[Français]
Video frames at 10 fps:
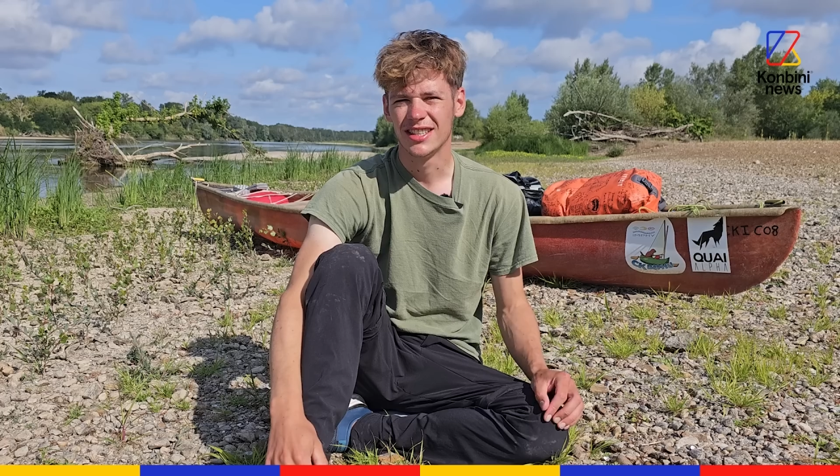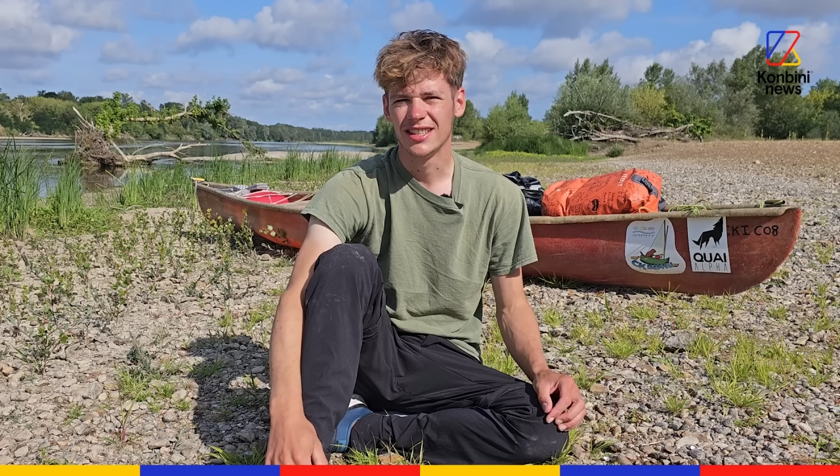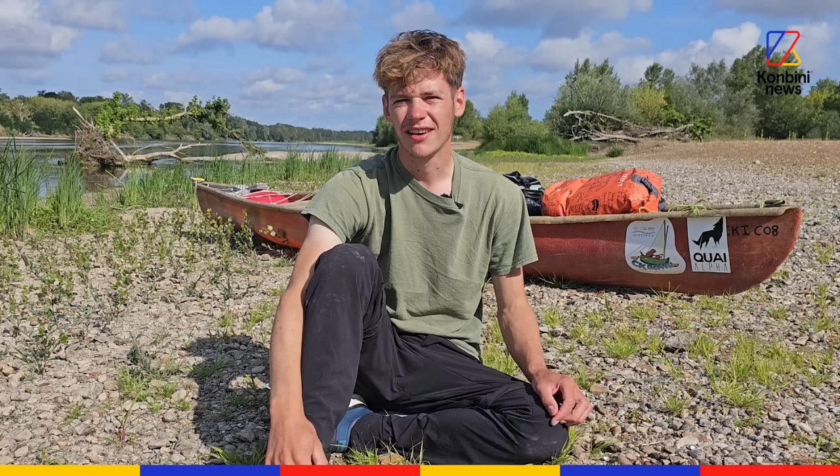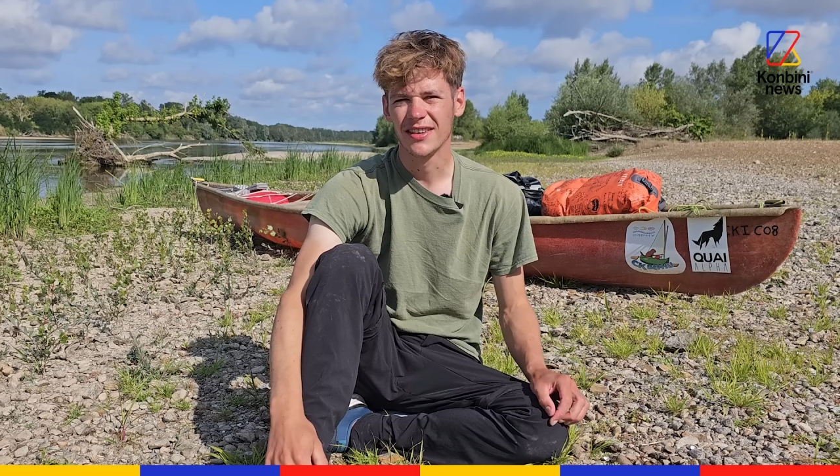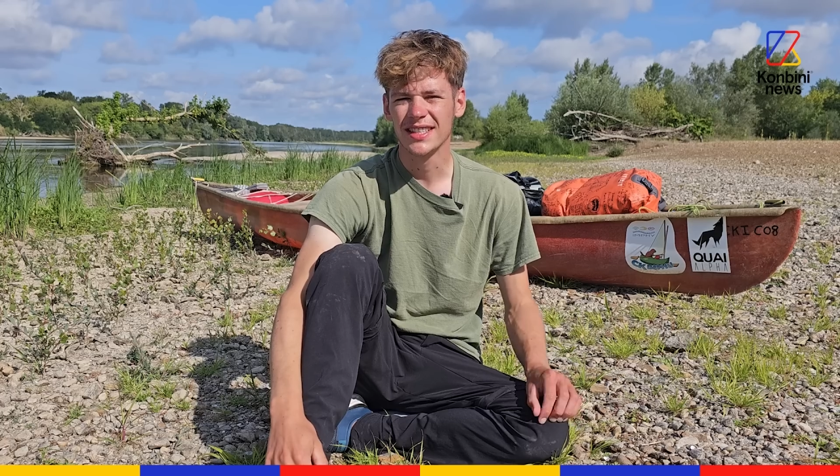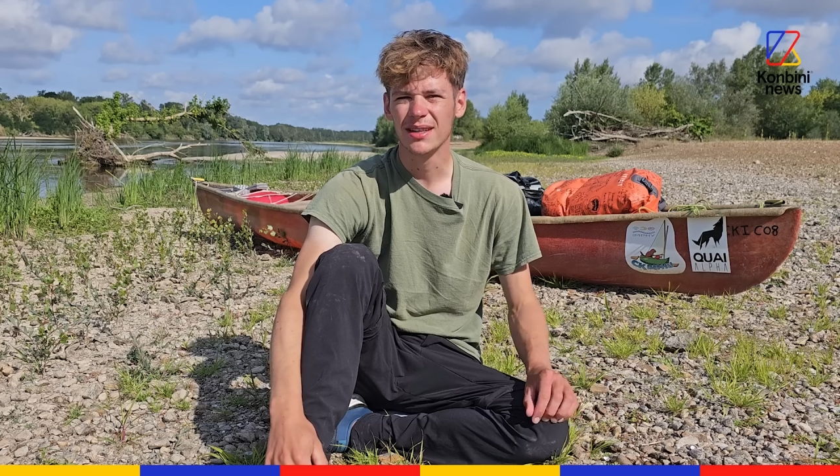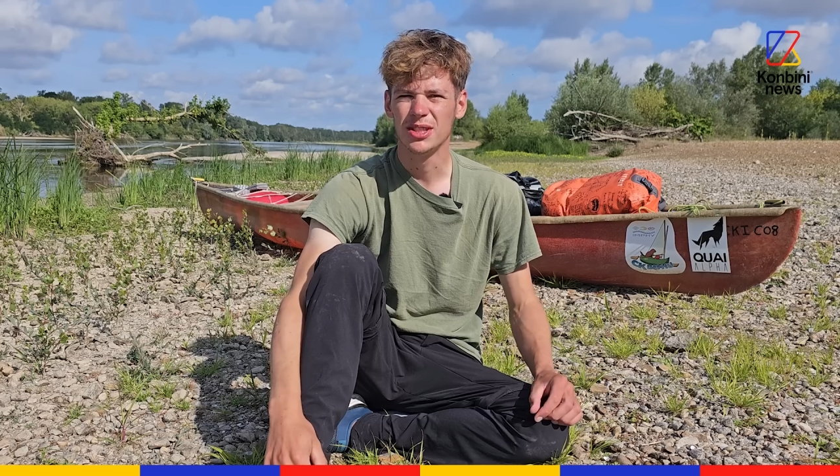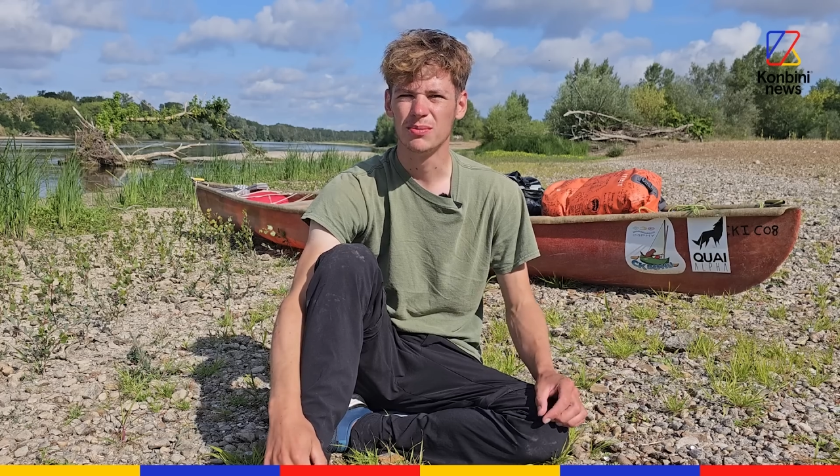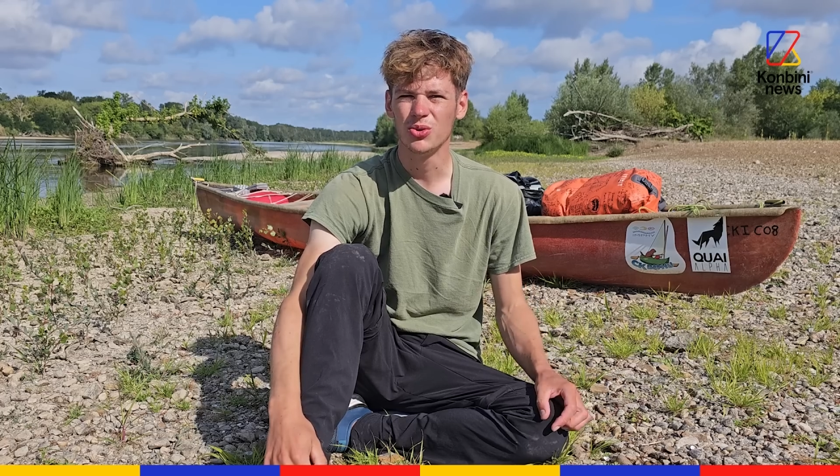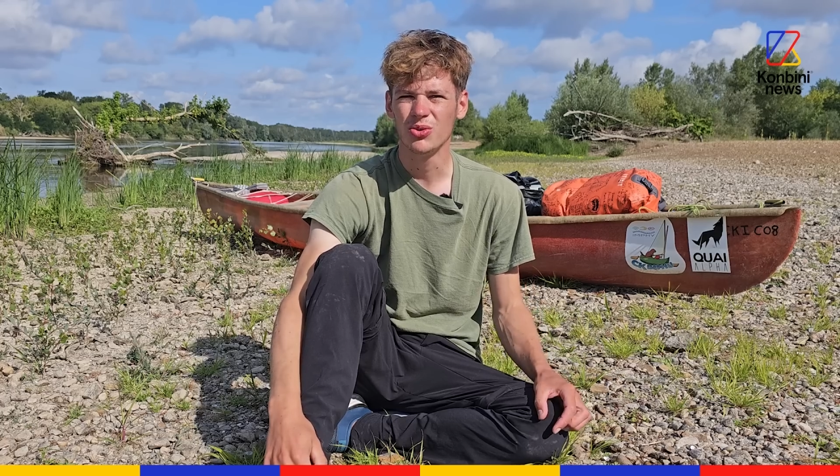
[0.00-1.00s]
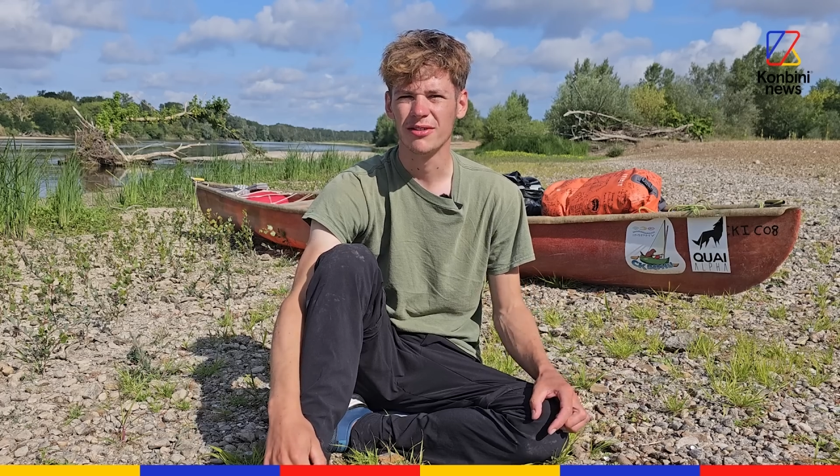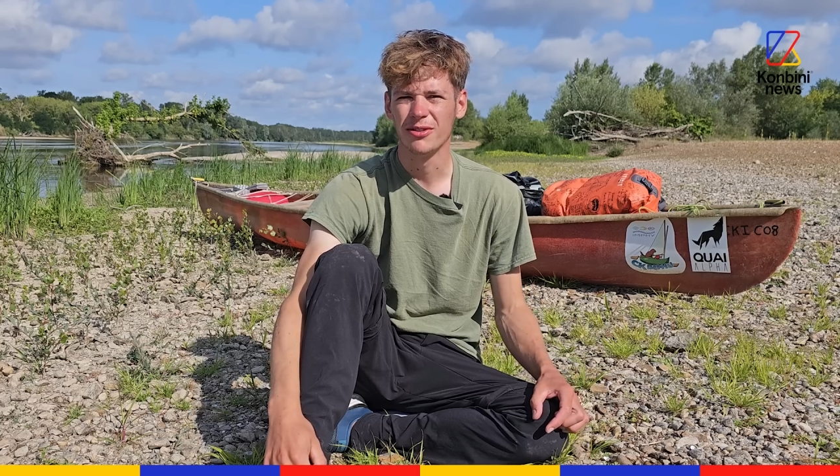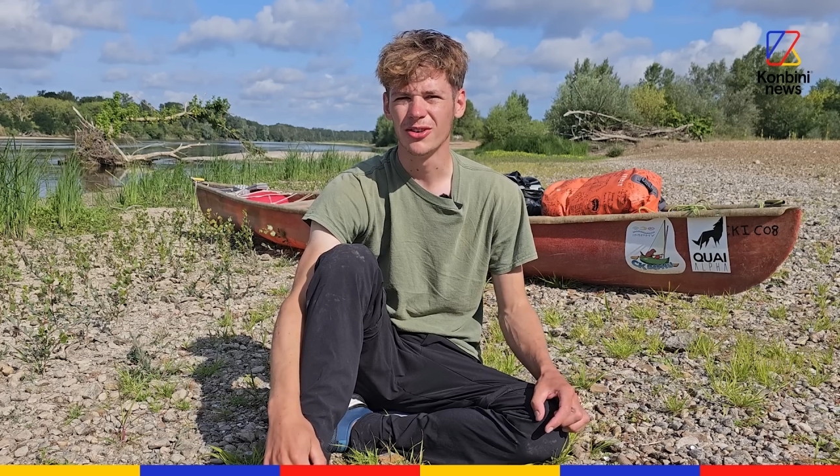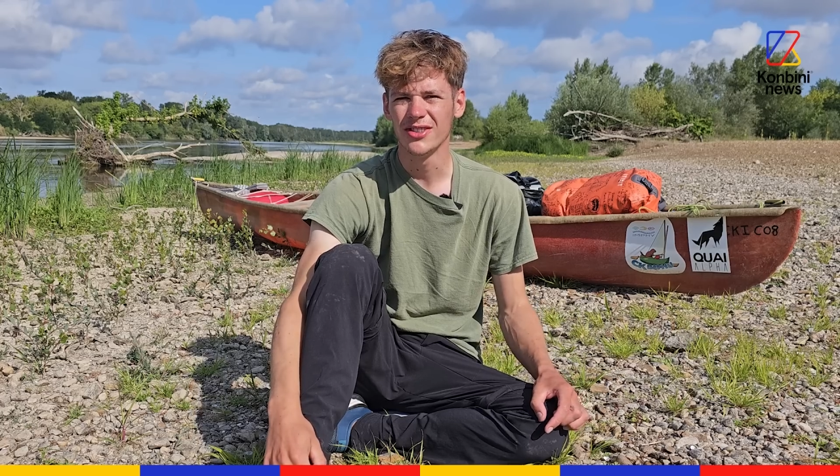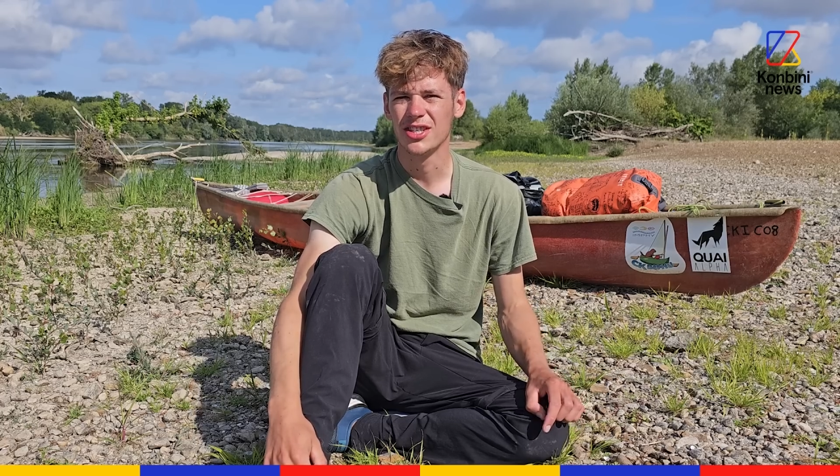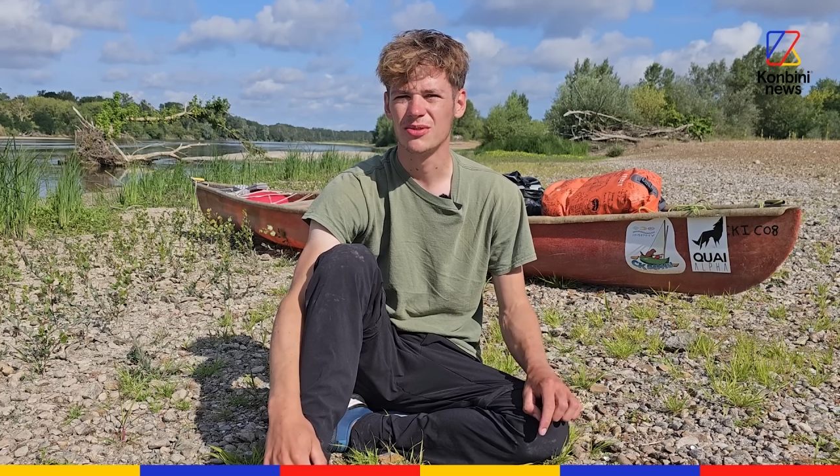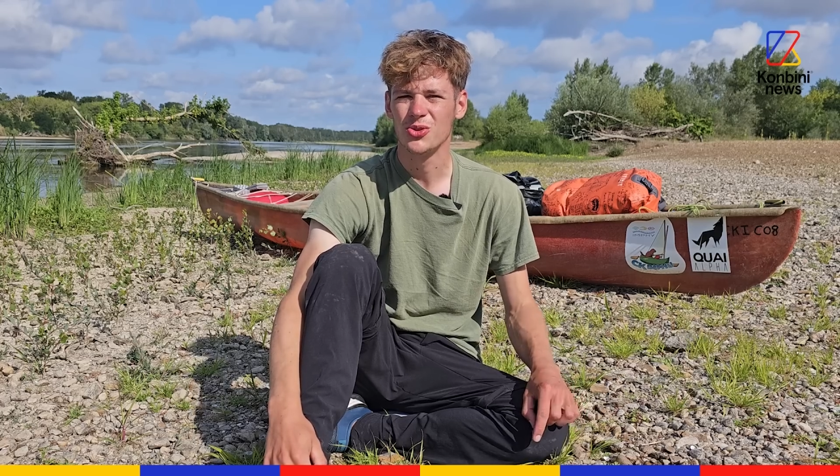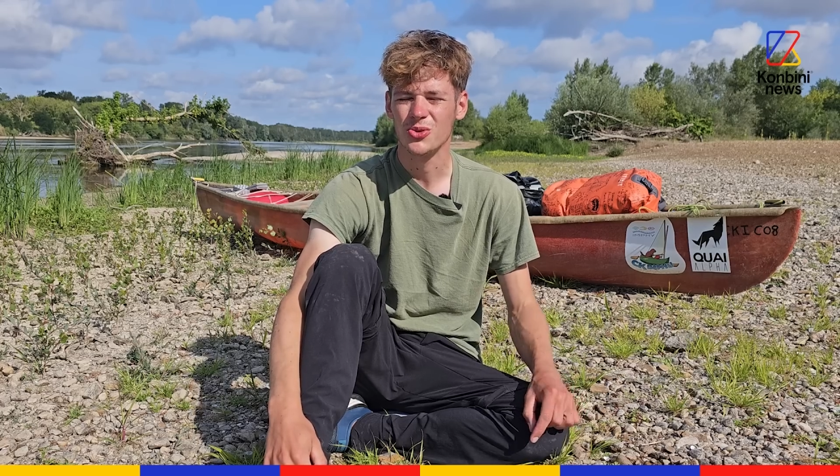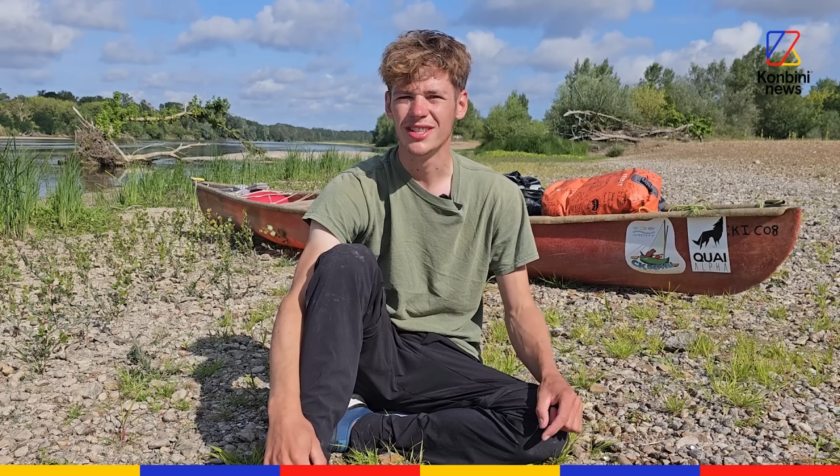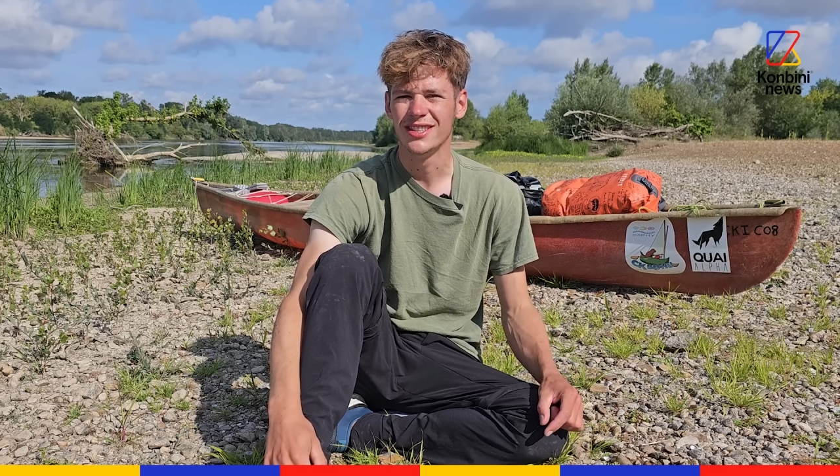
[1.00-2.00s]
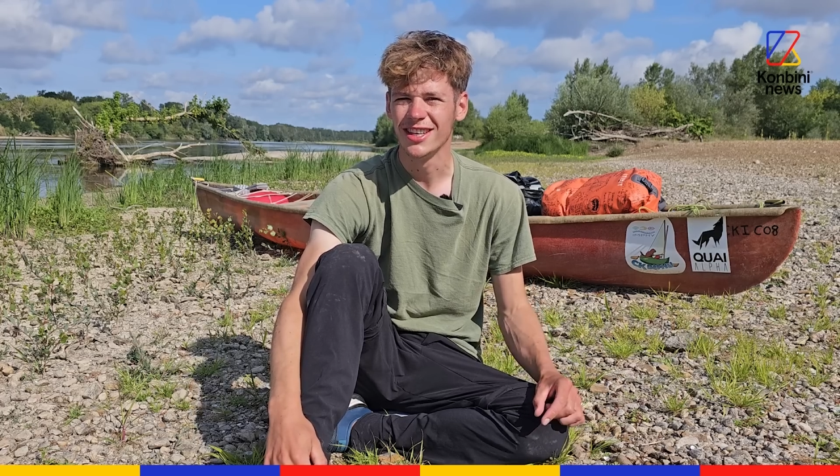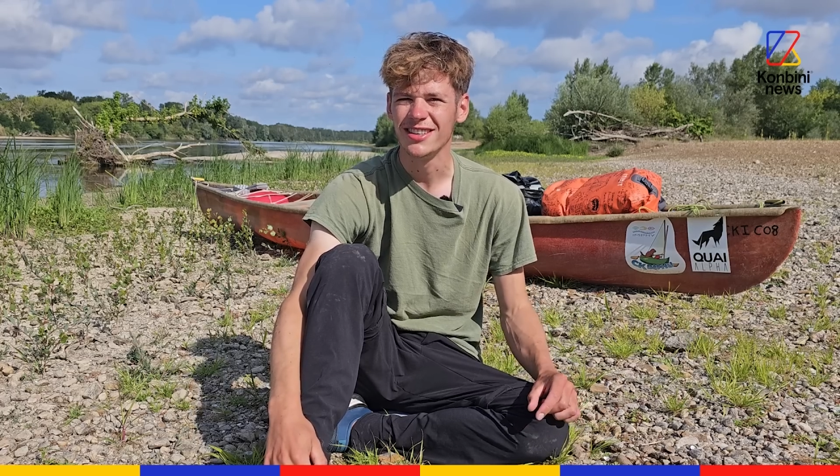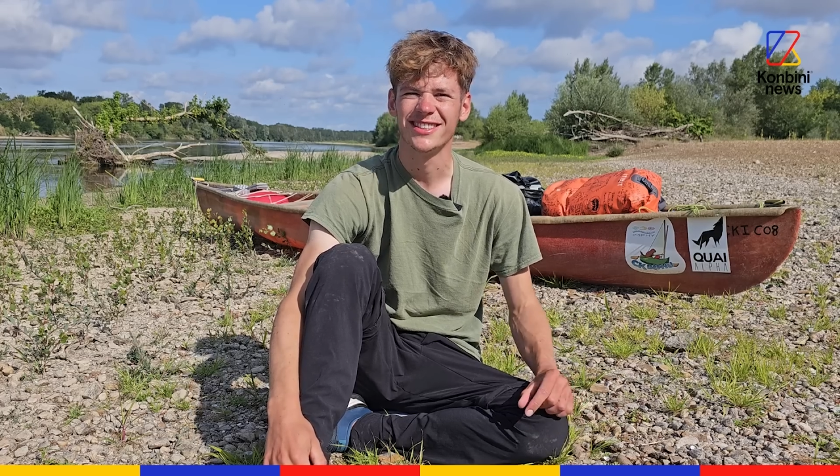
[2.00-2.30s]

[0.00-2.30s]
qui traversait un petit peu toute la France et je me suis dit tiens,